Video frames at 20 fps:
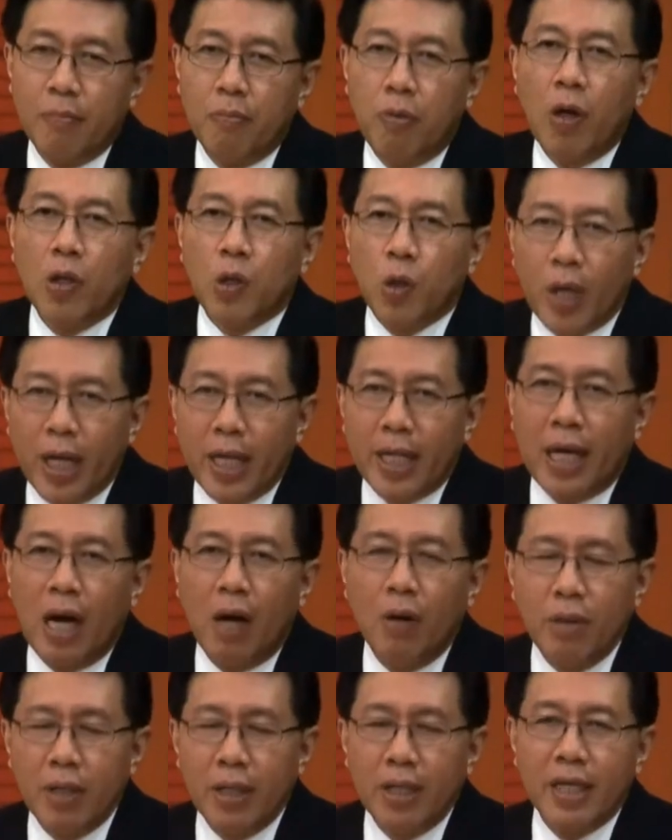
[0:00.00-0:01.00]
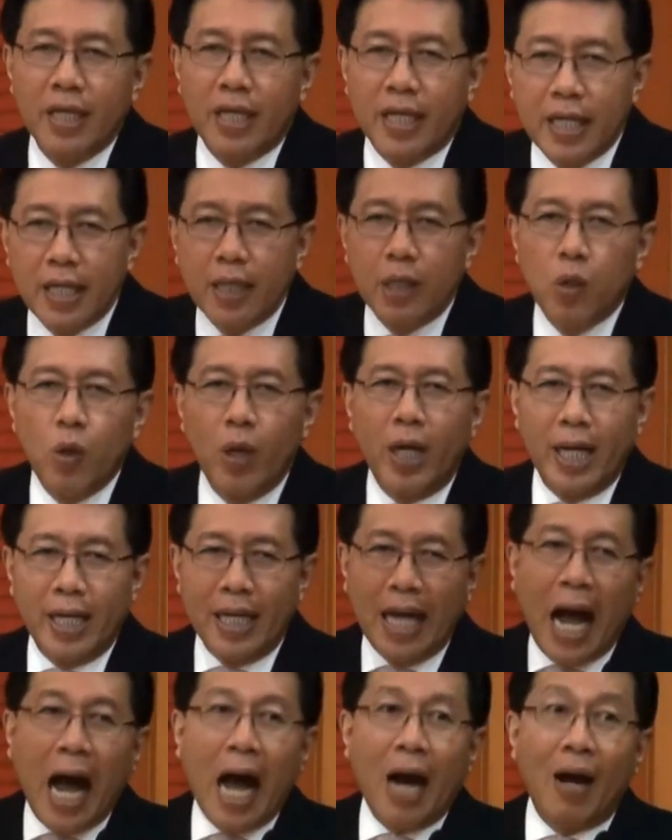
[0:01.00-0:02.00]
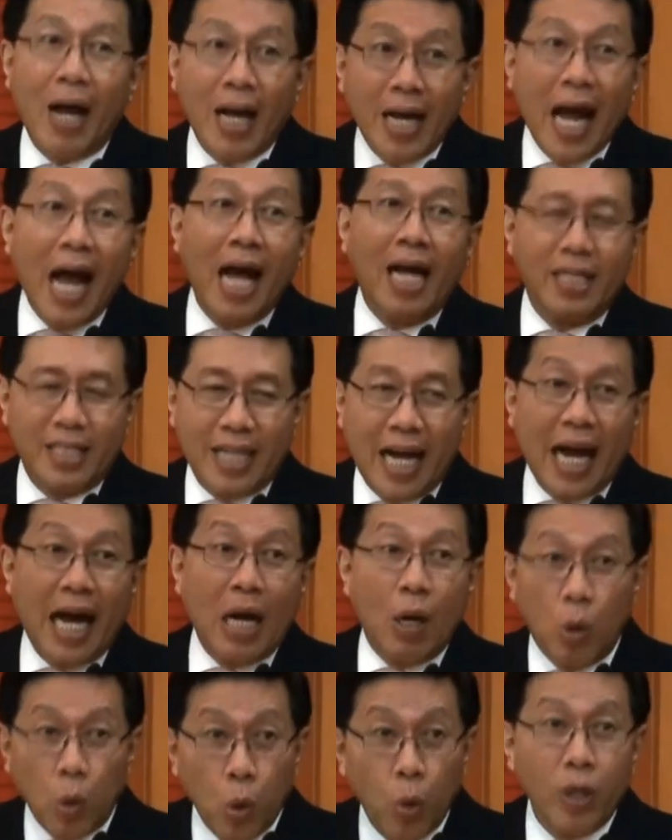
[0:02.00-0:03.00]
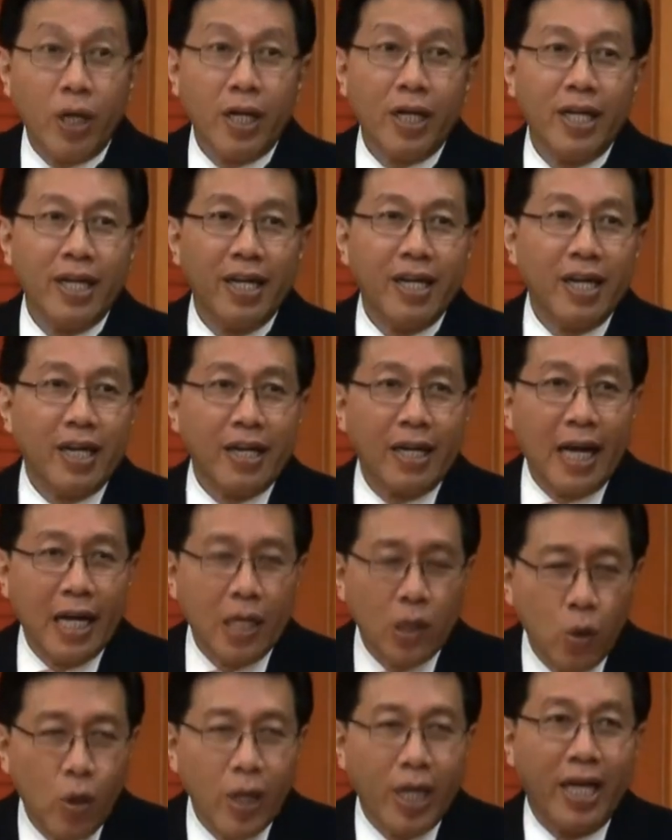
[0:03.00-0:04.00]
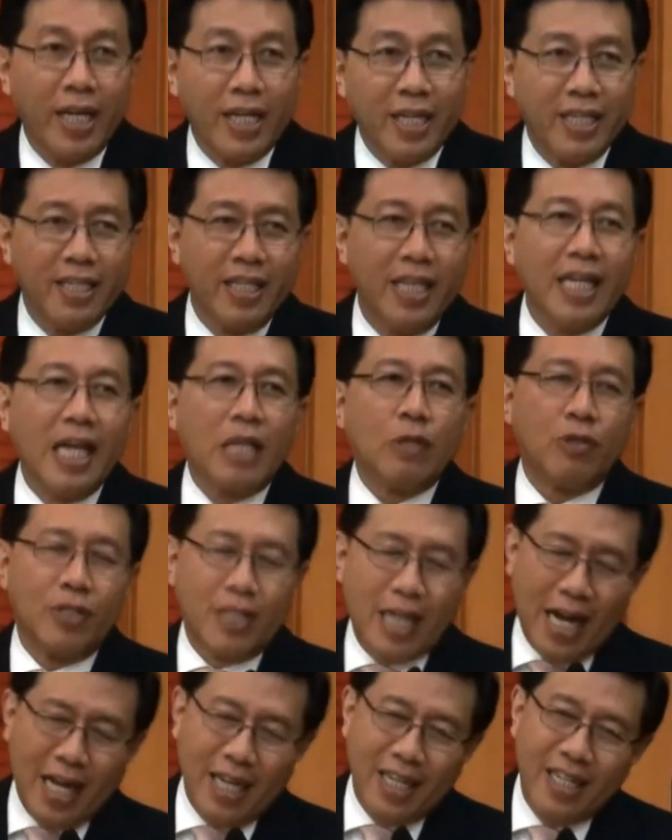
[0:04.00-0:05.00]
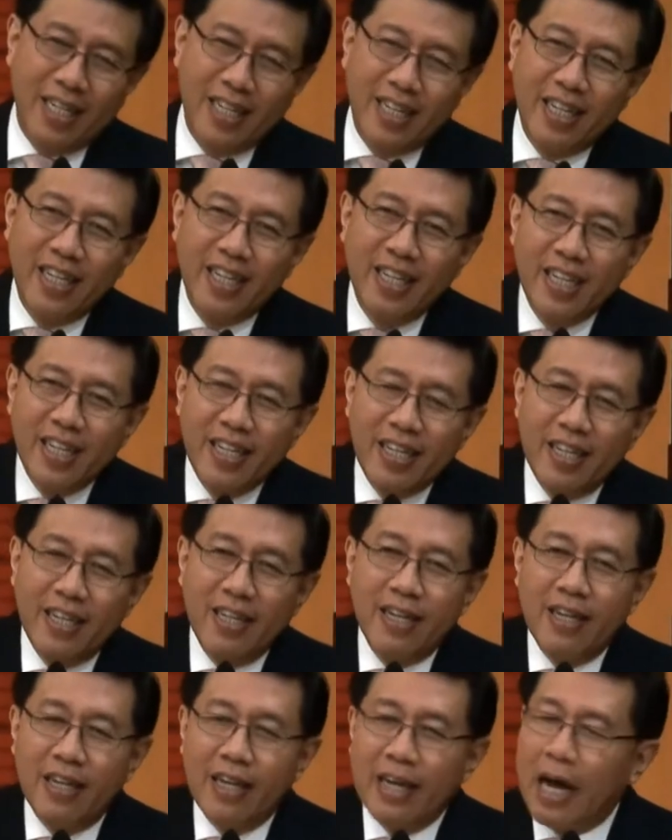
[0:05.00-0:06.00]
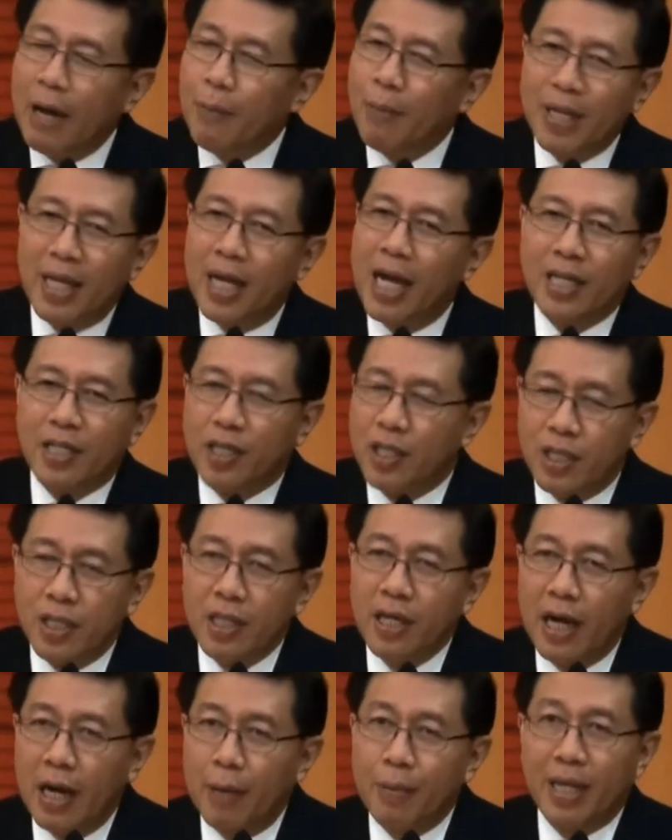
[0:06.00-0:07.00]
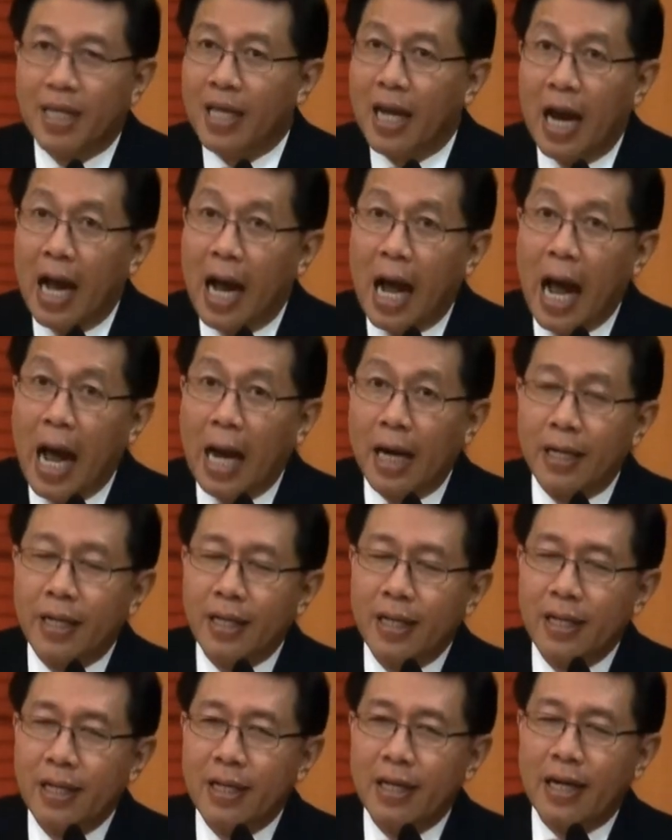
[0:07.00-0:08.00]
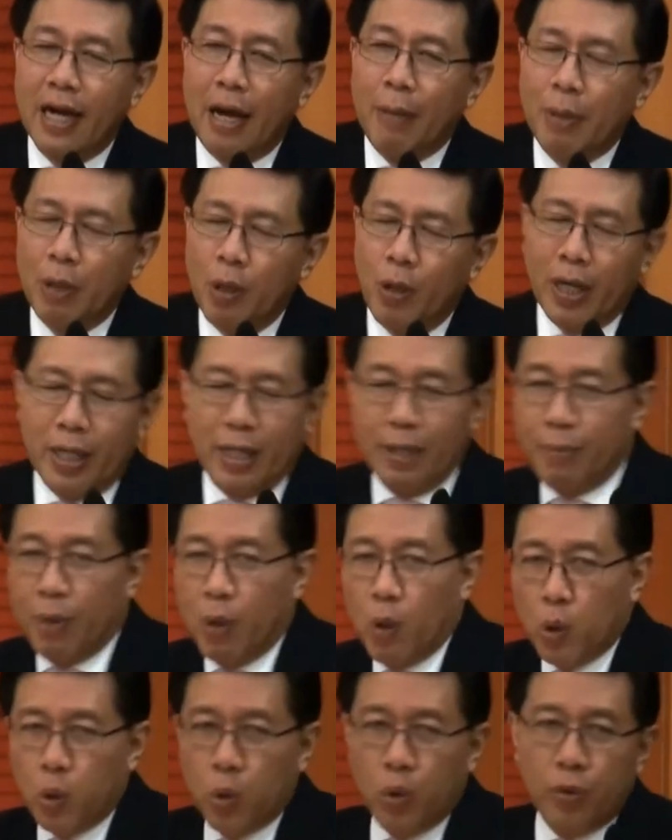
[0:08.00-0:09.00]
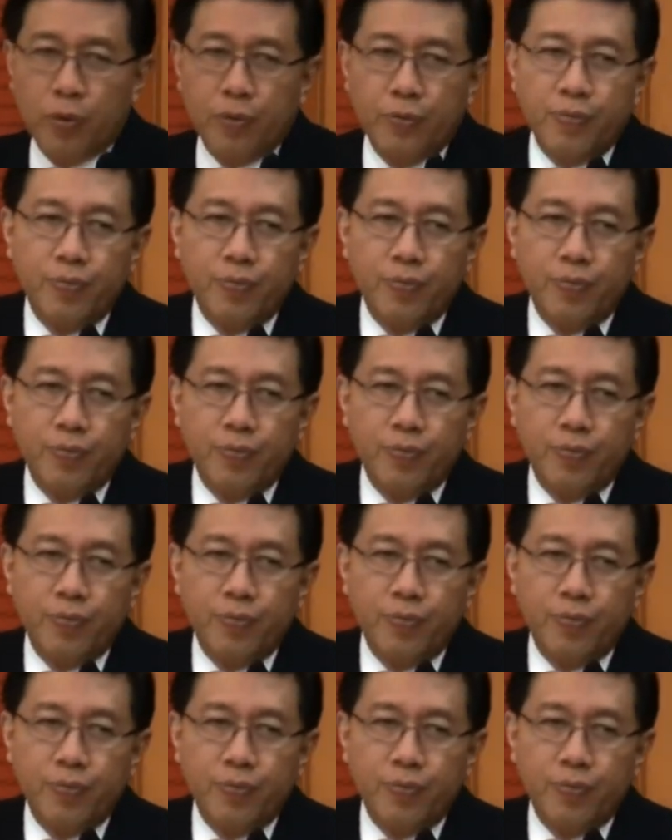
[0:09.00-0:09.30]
เพราะธุรกิจเขาคือธุรกิจหารายได้จากการลงทุนในธุรกิจที่น่าสนใจเขาไม่ใช่ให้สินเชื่อเขาไม่ใช่ธนาคารเขาเป็นธุรกิจที่มาลงทุน